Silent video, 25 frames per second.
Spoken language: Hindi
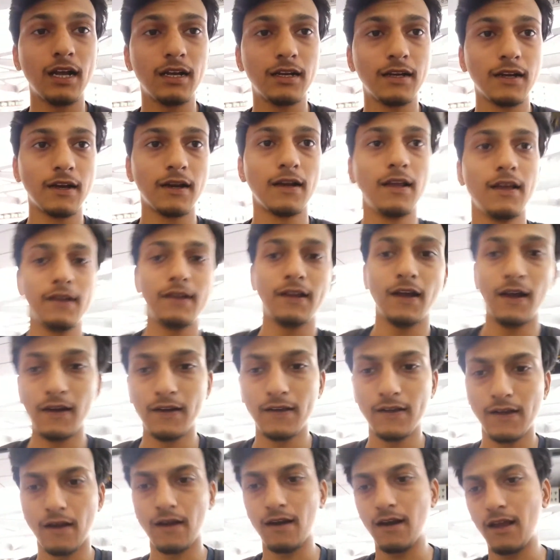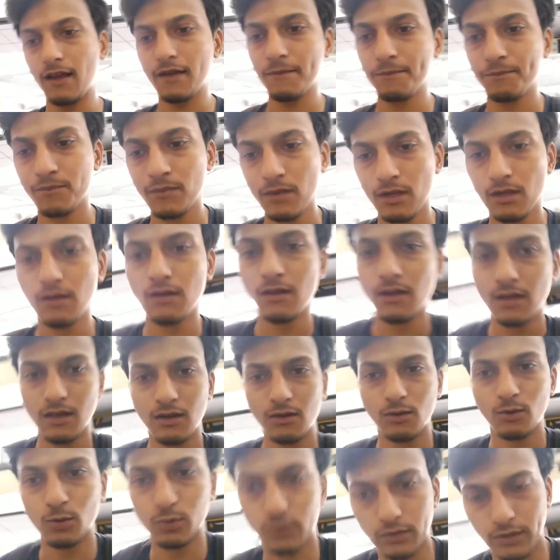क्या करना है क्या नहीं करना है
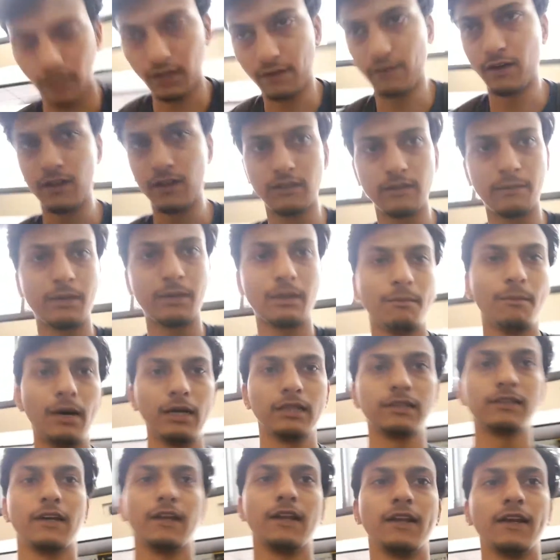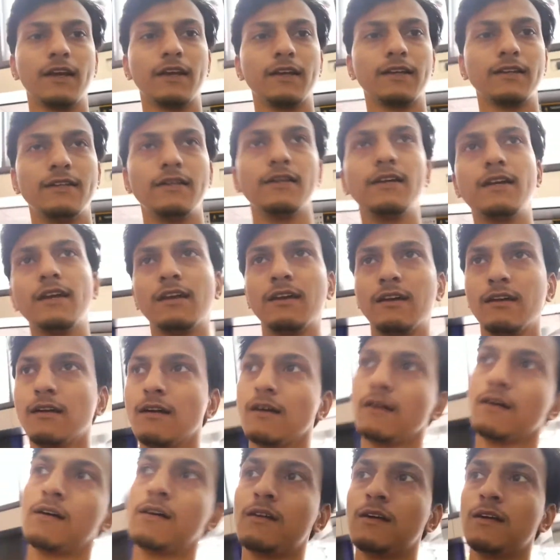उसके हवाले से भी हम बात करें ठीक
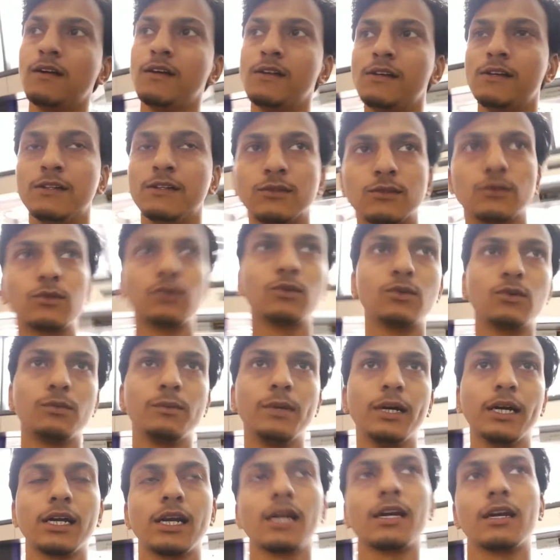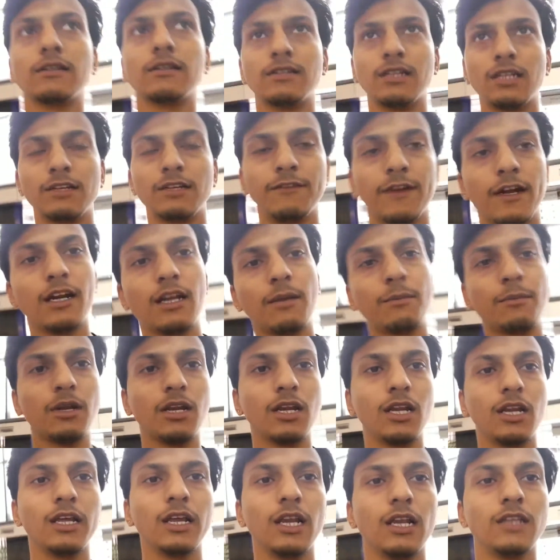है तो मैं करता सर्टिफिकेट अपना
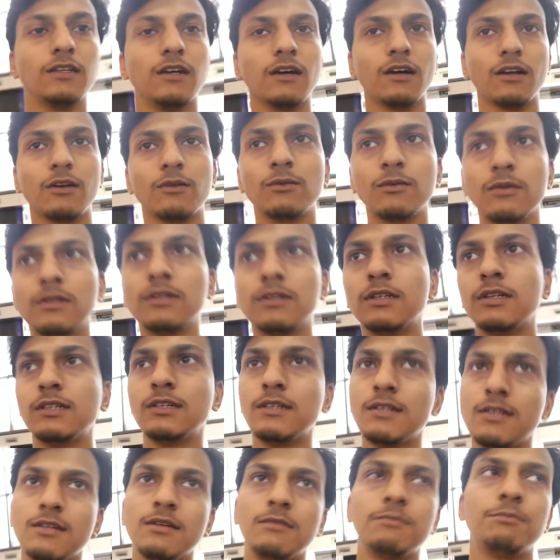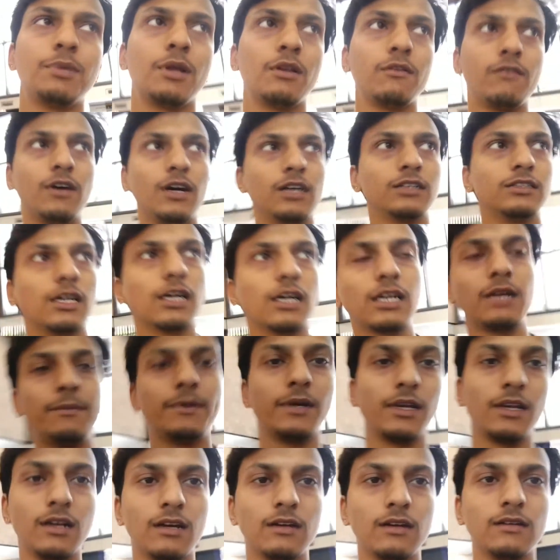लेने के लिए जा रहा हूँ फिर वहाँ जाके
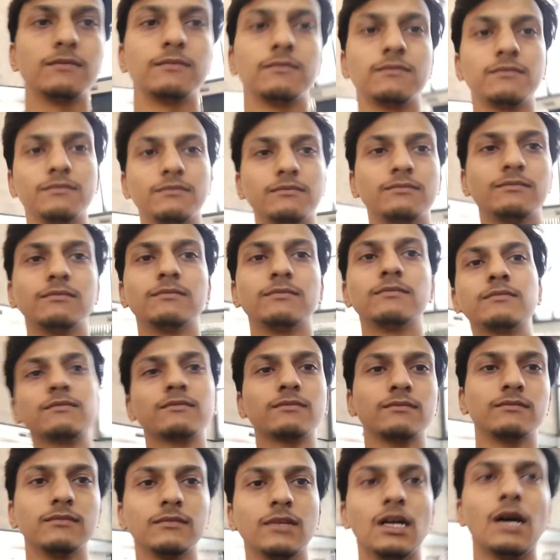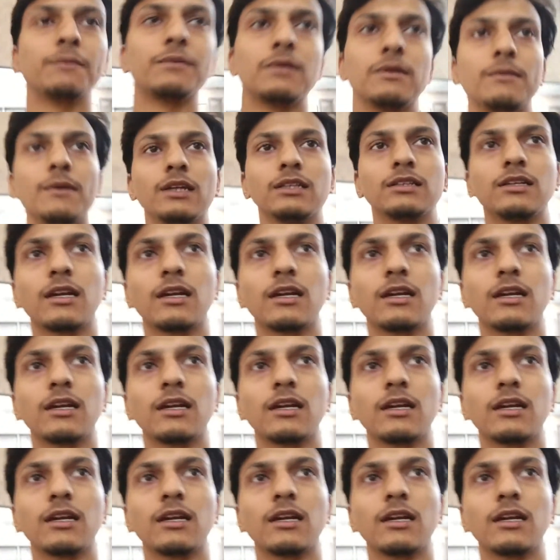फिर आपसे बात